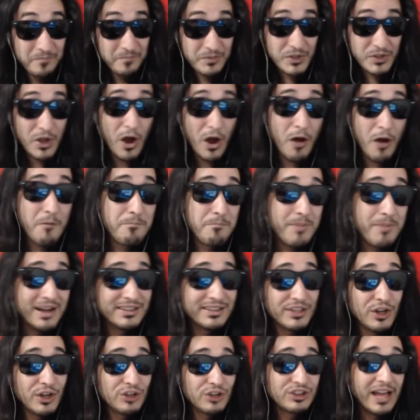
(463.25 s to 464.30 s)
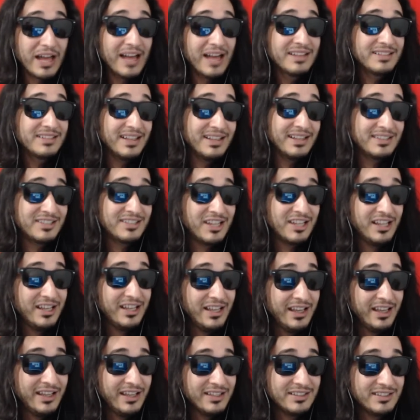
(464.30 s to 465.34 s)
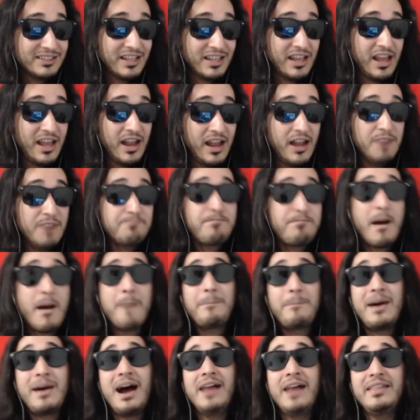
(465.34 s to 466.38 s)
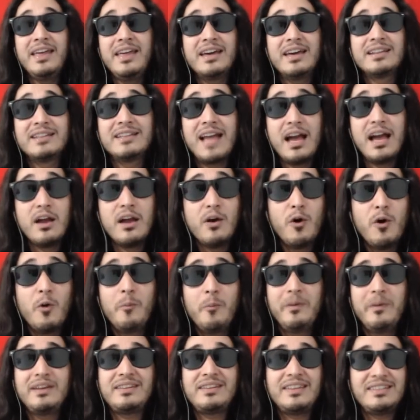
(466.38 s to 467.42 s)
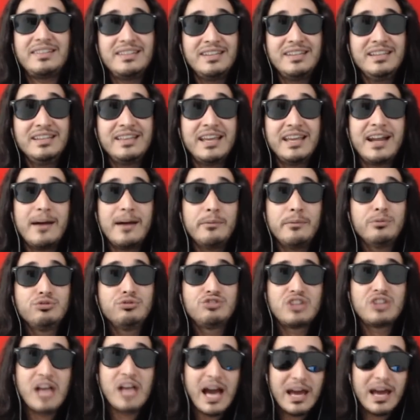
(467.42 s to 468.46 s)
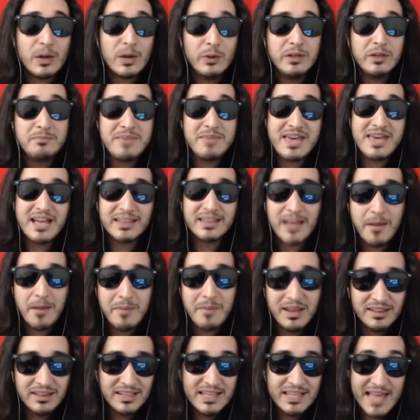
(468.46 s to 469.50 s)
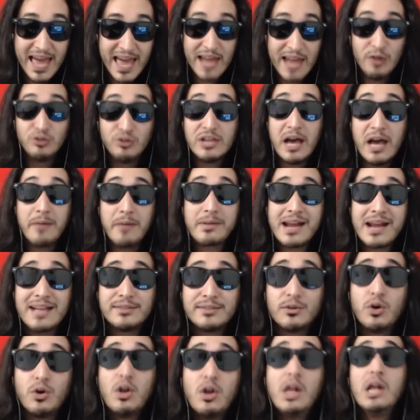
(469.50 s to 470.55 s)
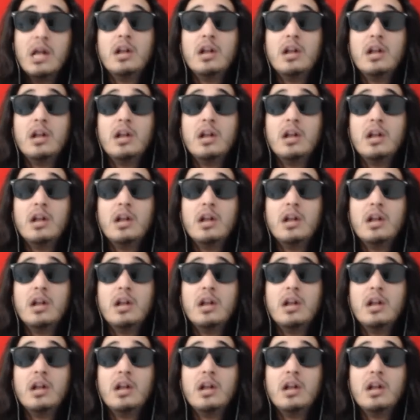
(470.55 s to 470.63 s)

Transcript: Compatriotas, este, el papá de Hernán Gómez necesita ir a buscarlo inmediatamente y darle un abrazo.